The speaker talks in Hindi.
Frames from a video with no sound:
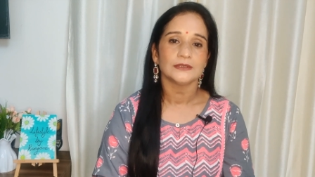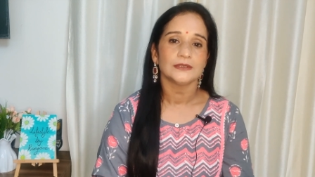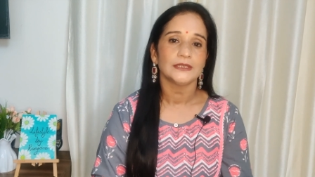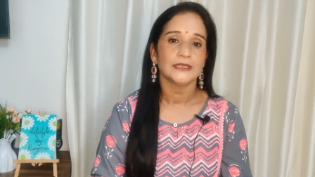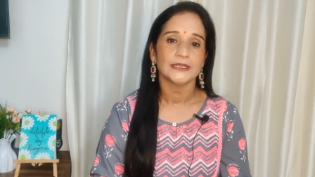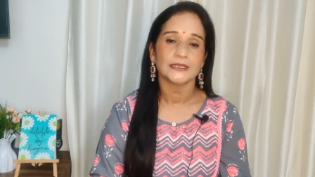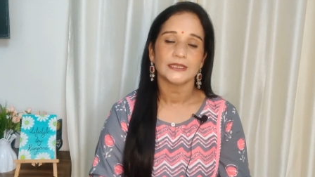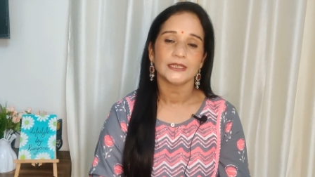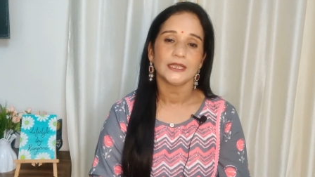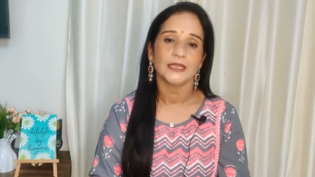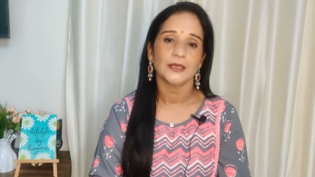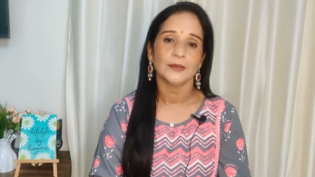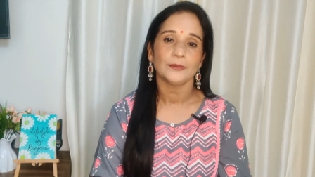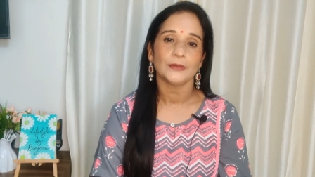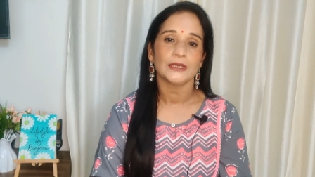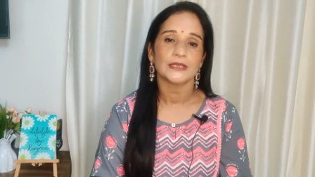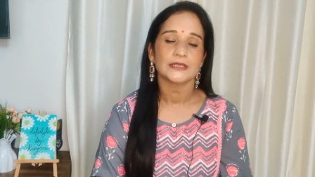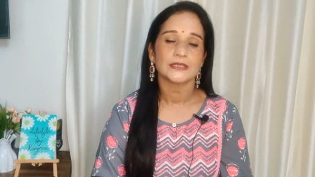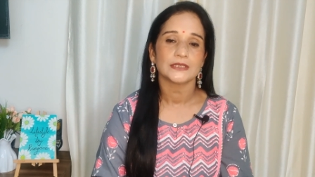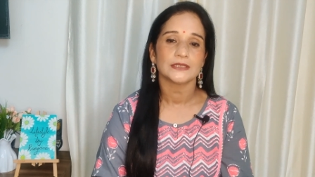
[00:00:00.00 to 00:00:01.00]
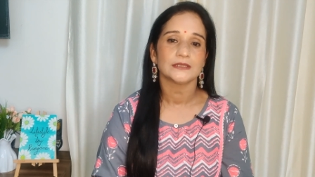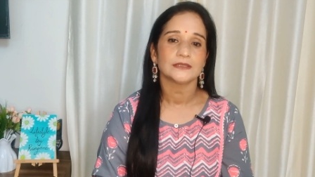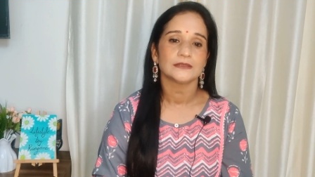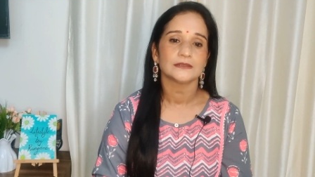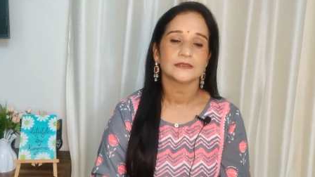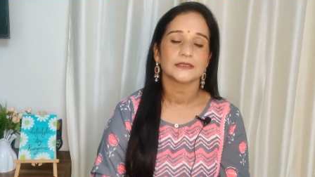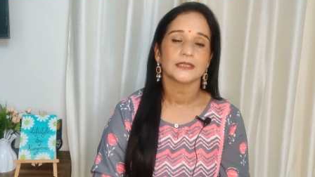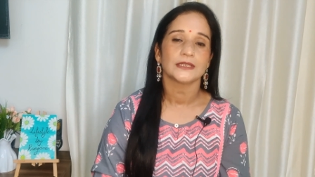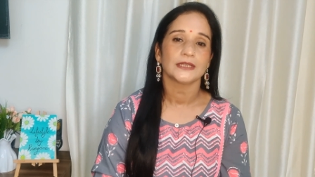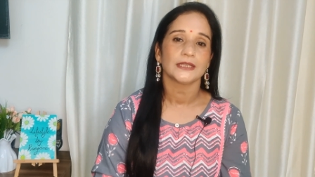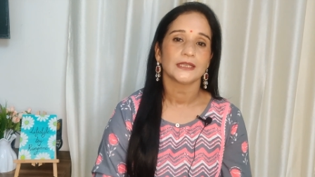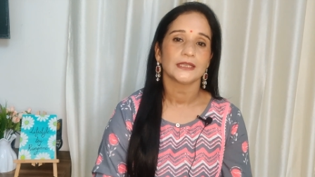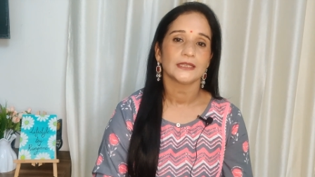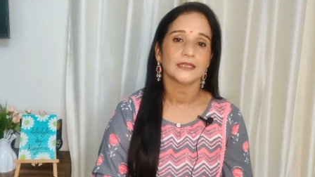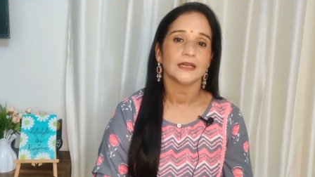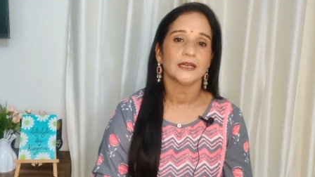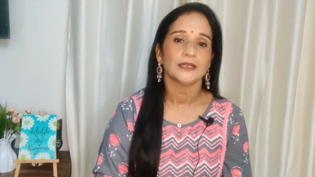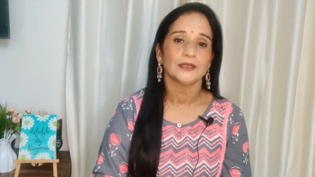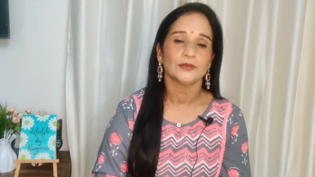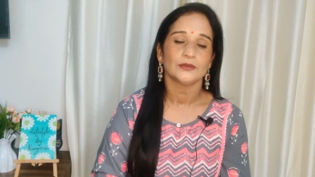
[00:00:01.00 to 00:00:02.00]
लेते हैं बेसन चने की
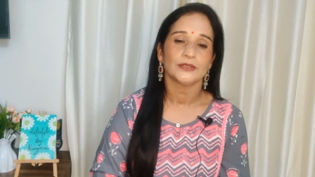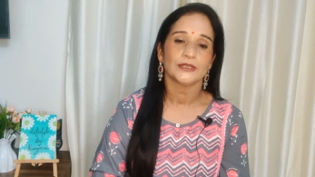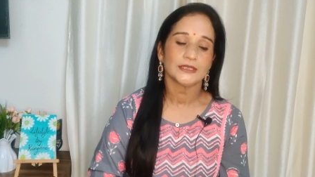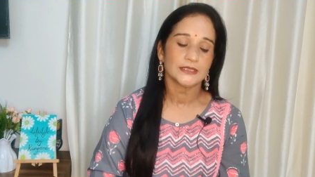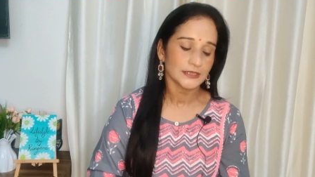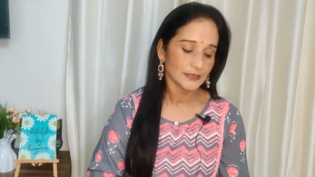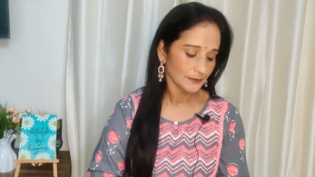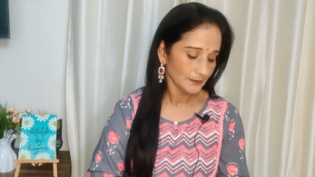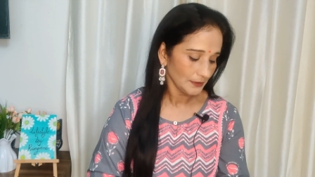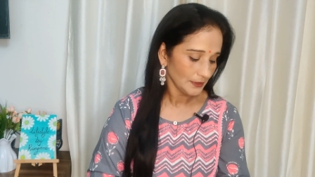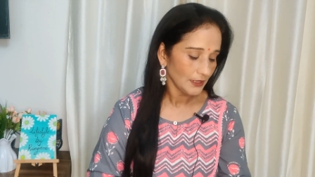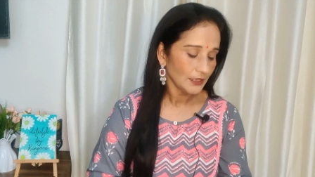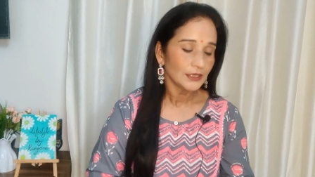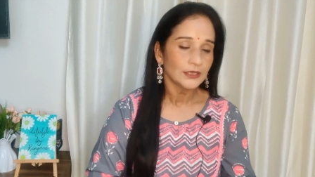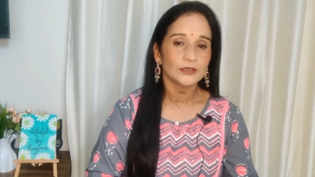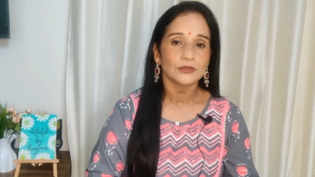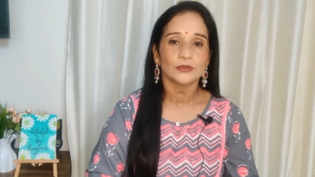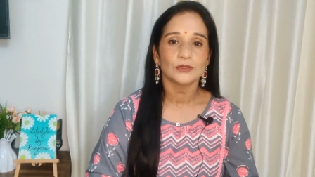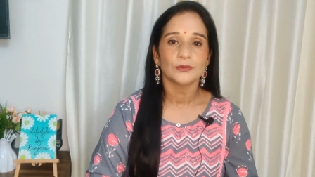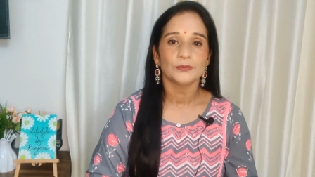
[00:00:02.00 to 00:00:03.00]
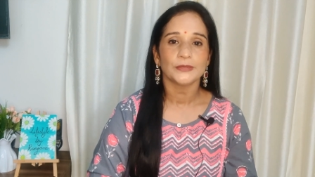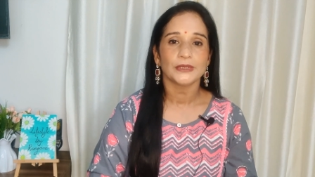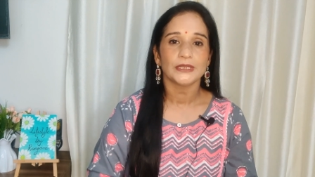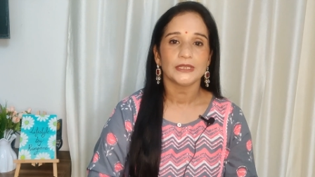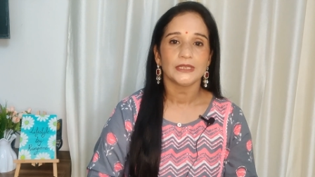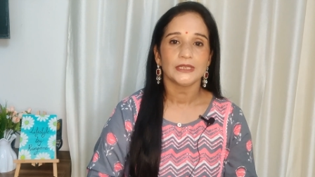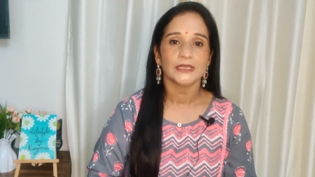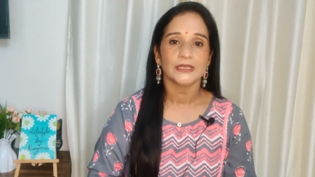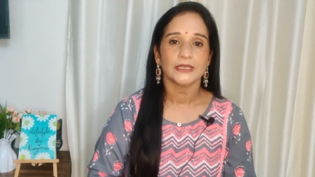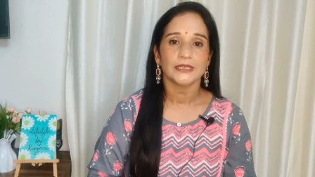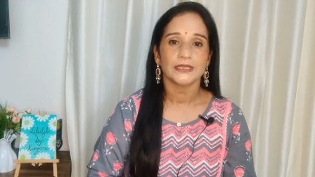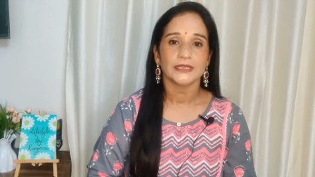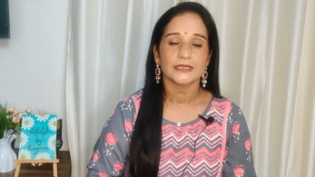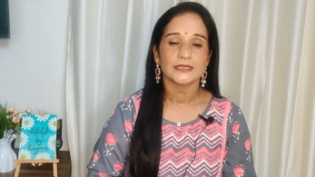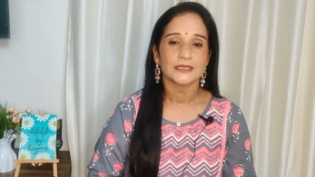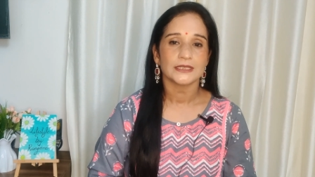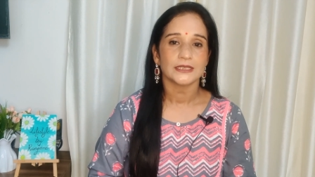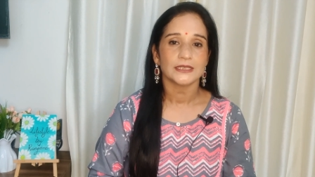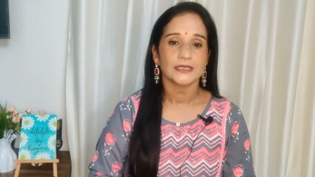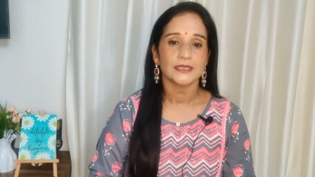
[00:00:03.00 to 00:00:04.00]
दाल और ये सब तो हम ये ले लेंगे
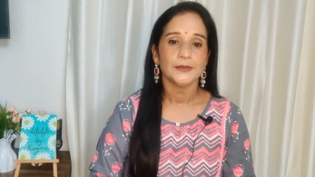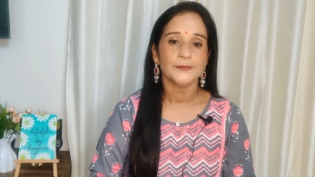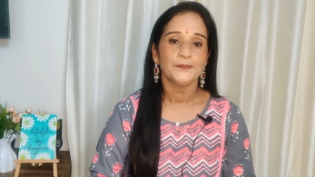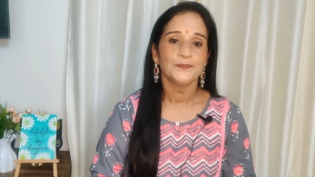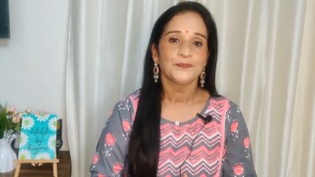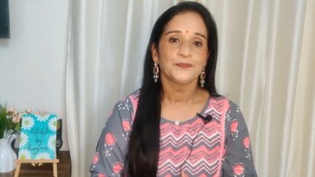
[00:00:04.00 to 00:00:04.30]
इसके लिए